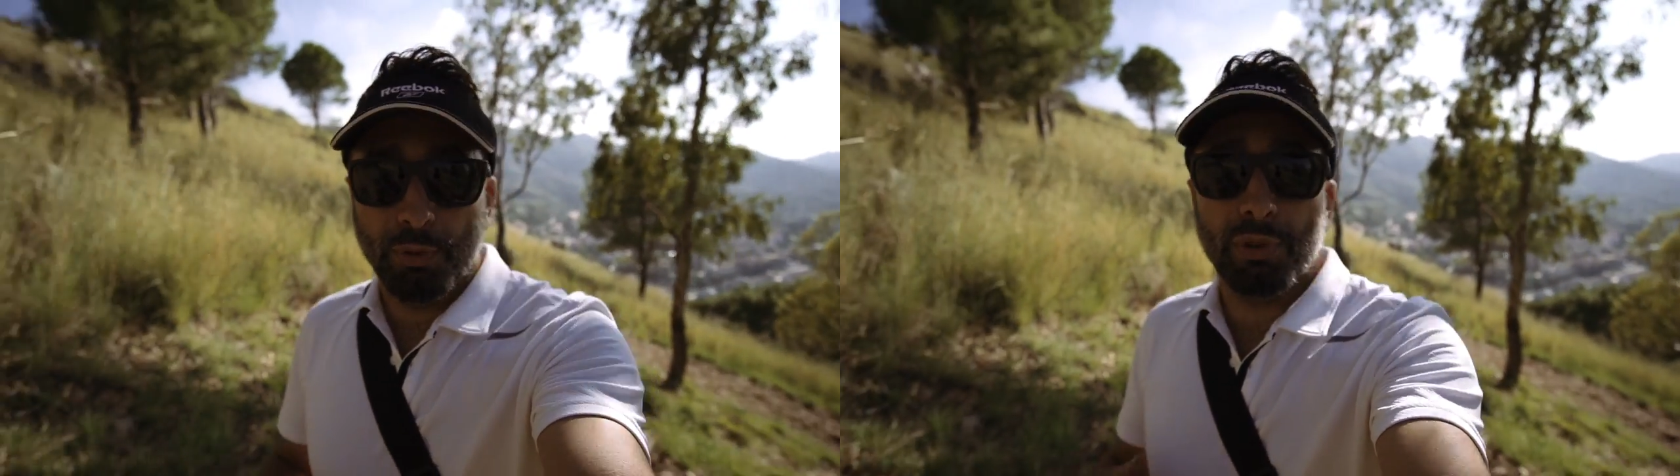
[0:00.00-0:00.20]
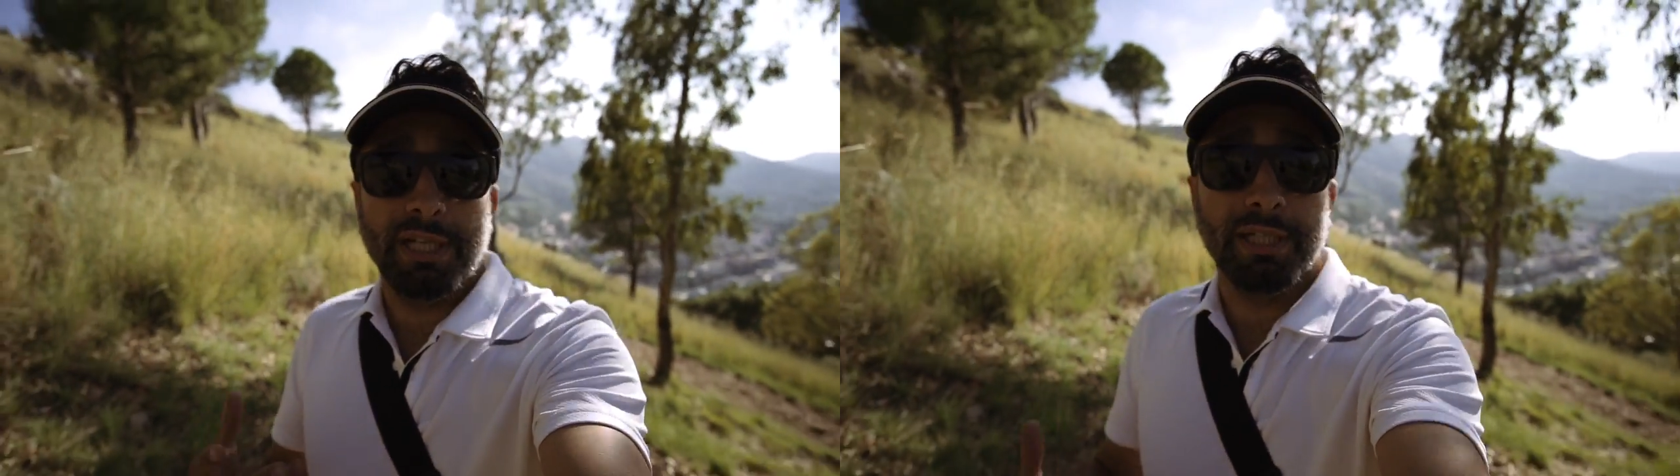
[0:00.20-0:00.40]

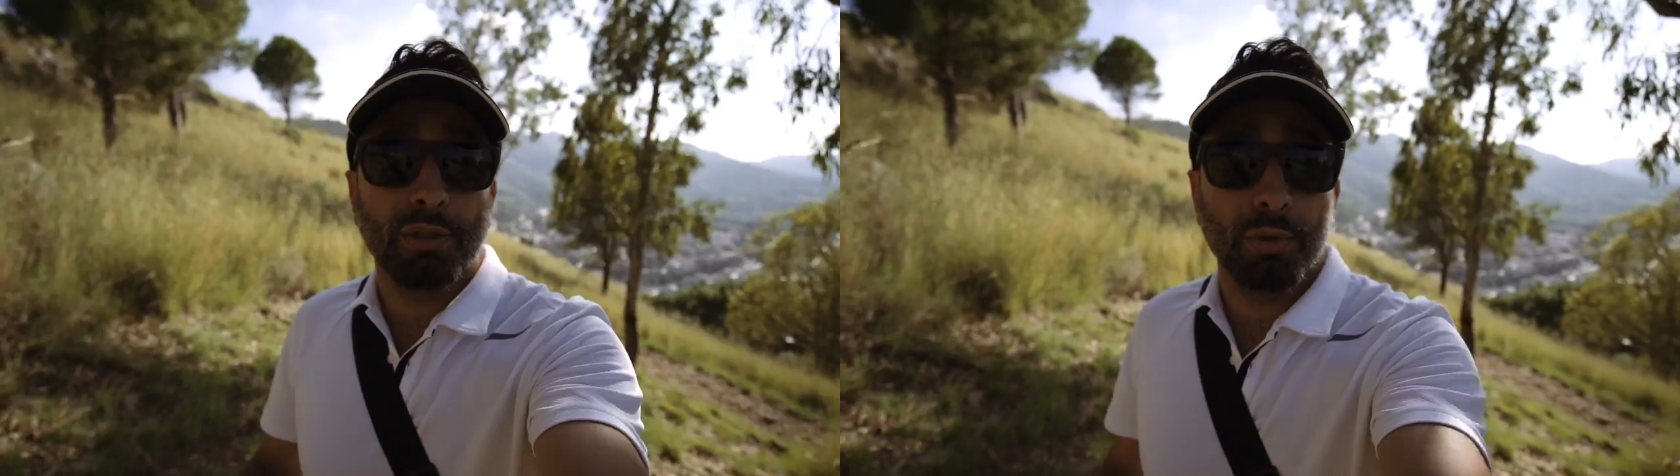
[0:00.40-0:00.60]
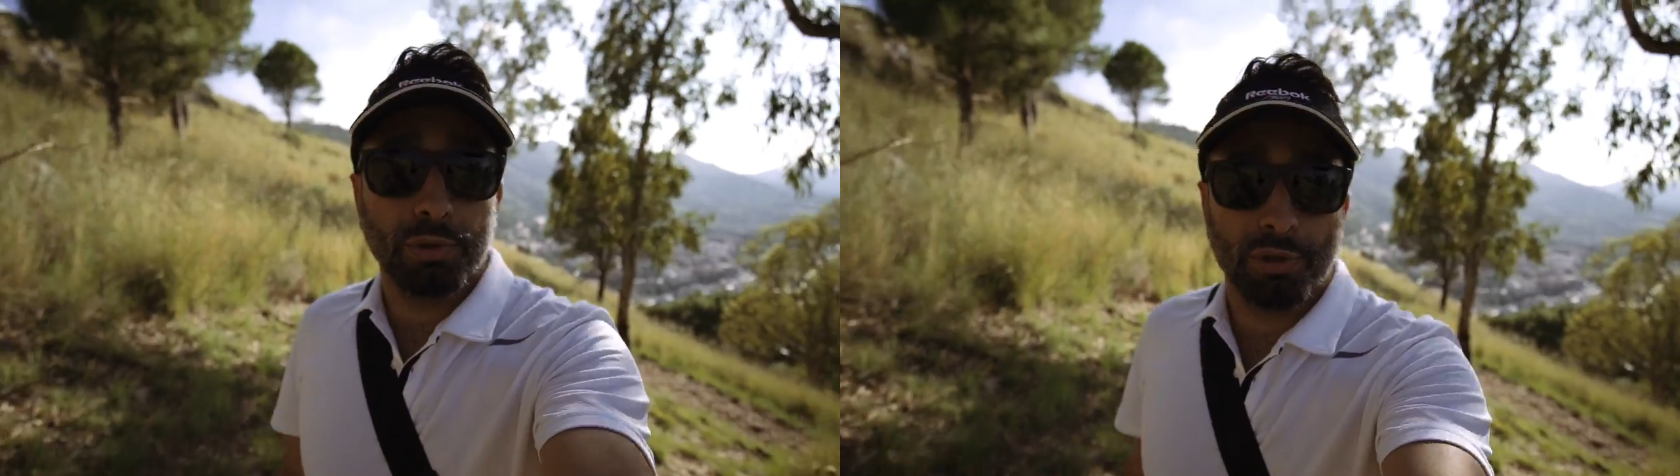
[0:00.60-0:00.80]
venuti
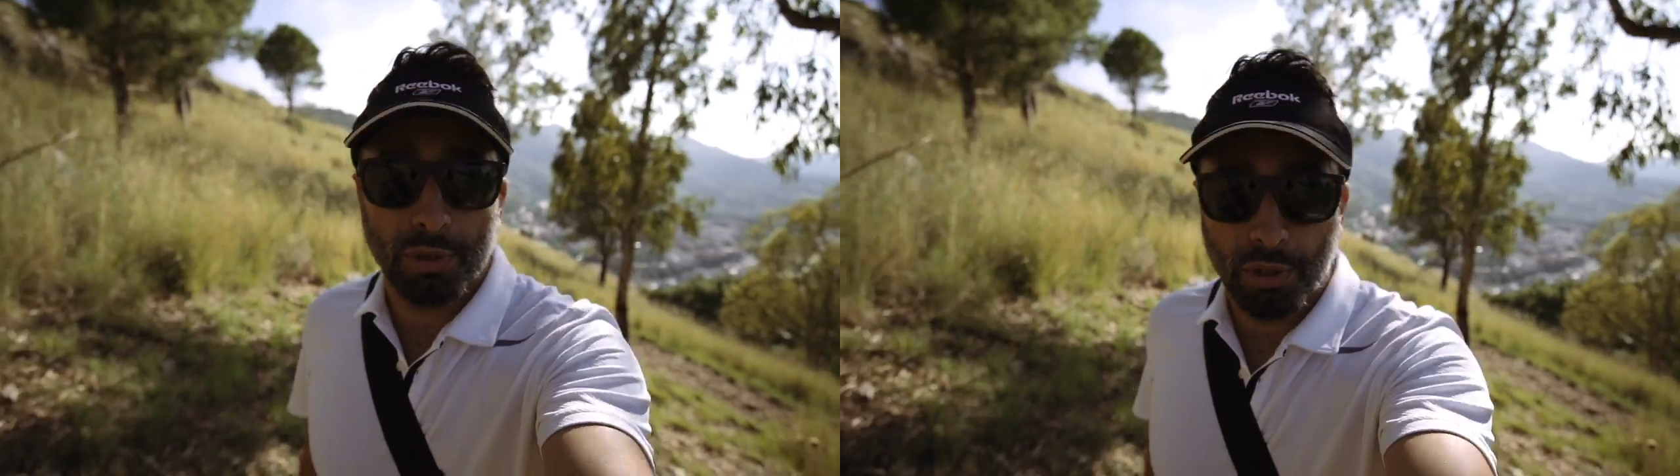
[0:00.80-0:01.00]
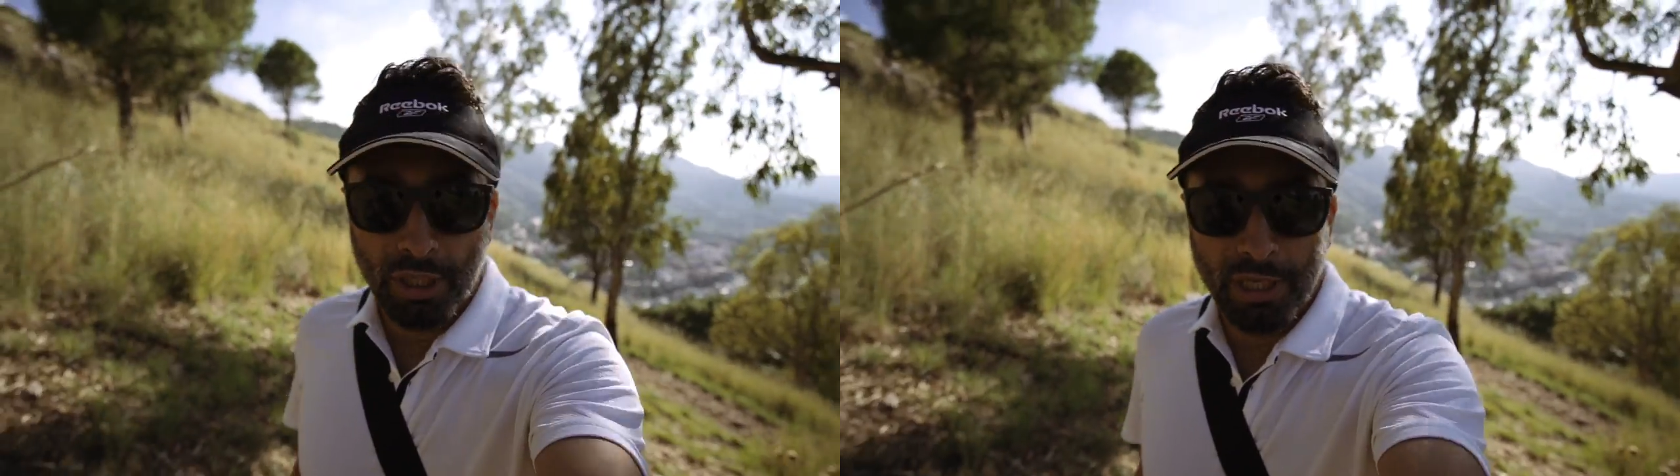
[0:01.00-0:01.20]

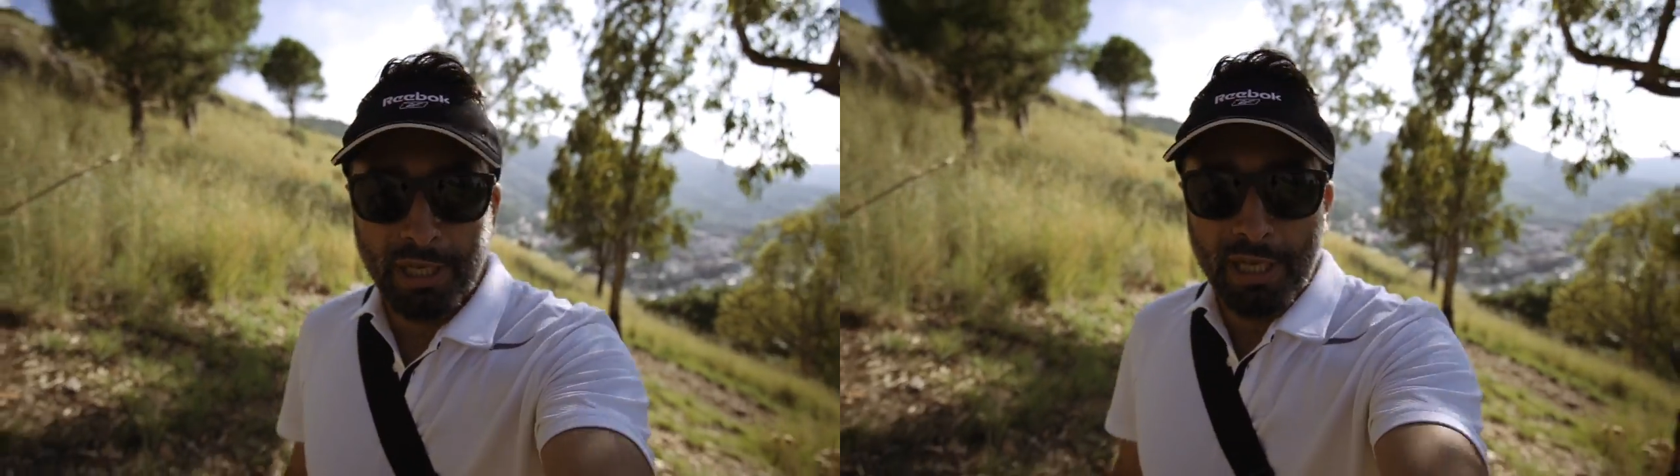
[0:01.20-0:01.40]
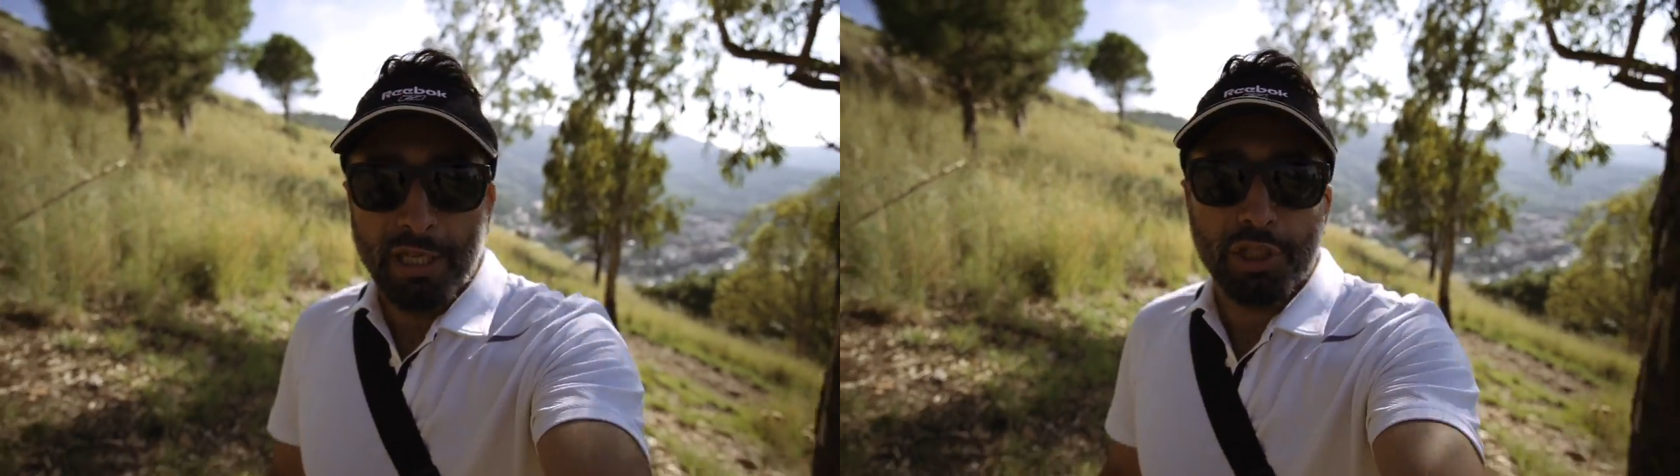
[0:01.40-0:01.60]
all'incontro,
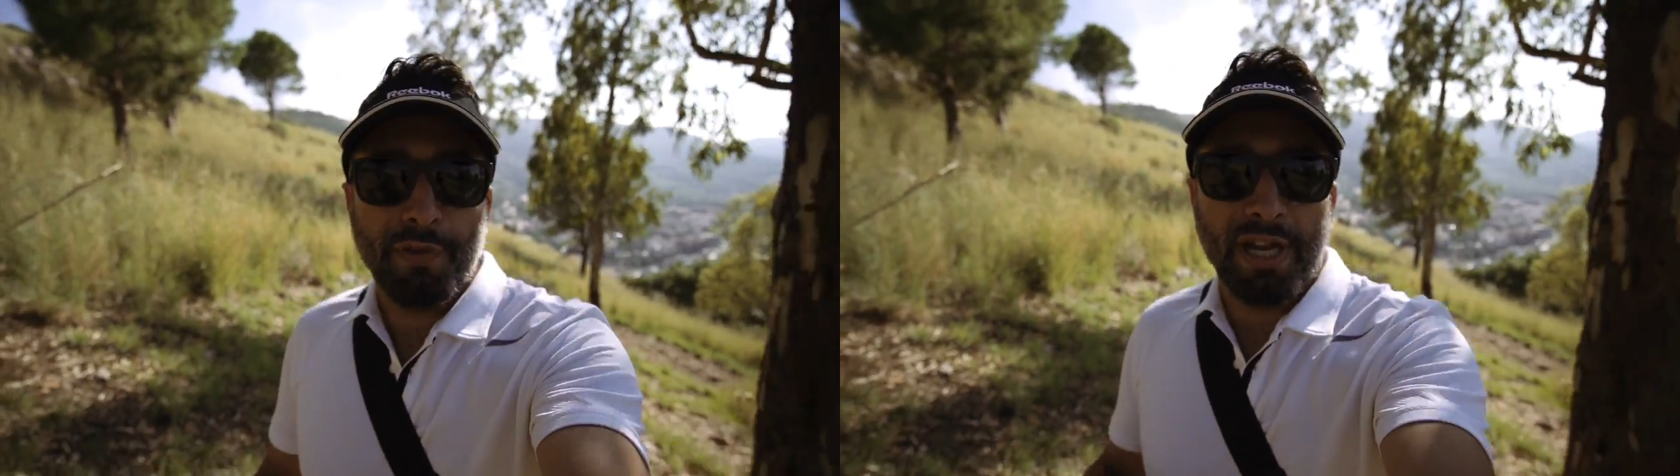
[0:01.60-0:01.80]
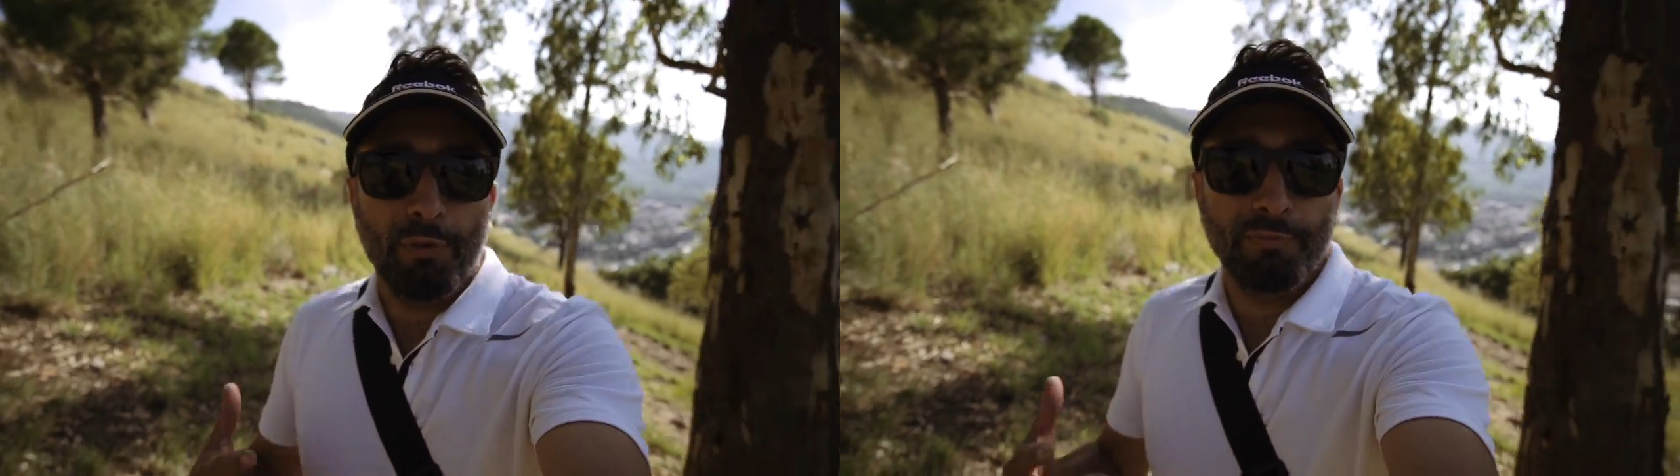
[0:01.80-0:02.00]
ci
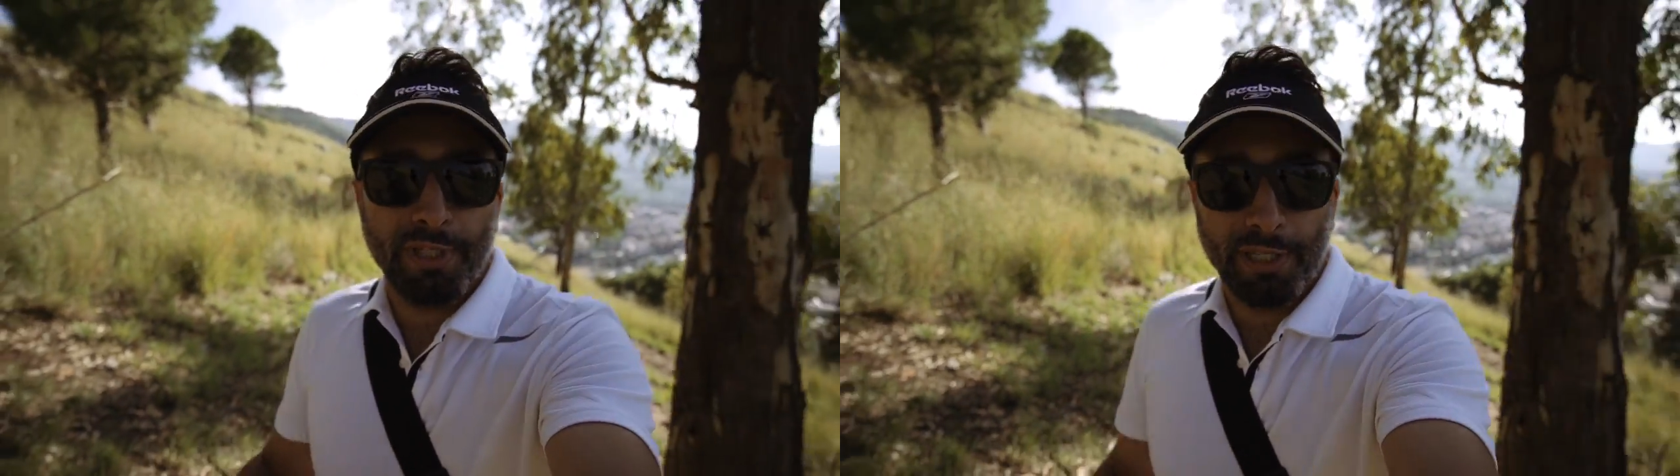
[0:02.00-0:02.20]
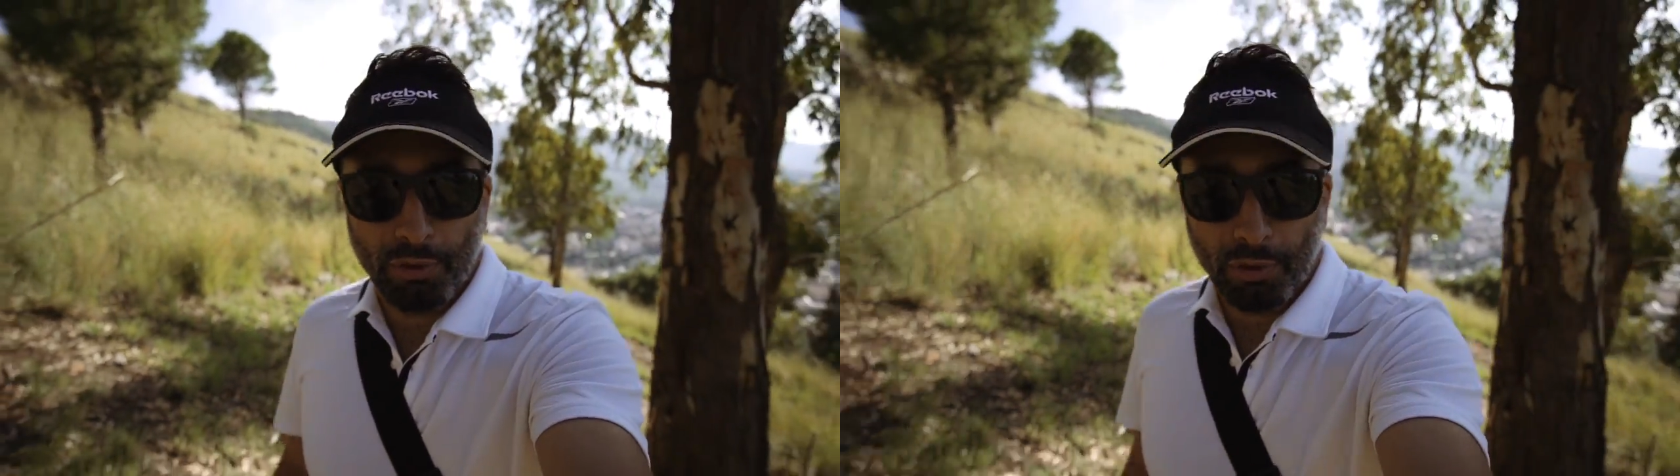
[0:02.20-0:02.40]
farà un
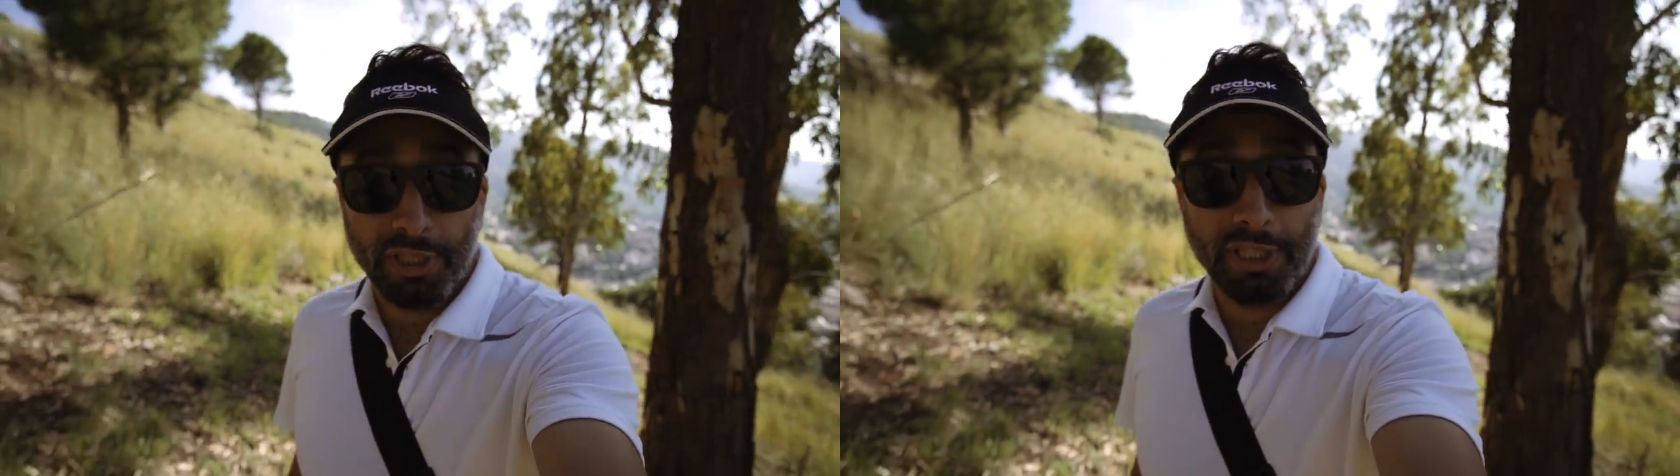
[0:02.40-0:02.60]
video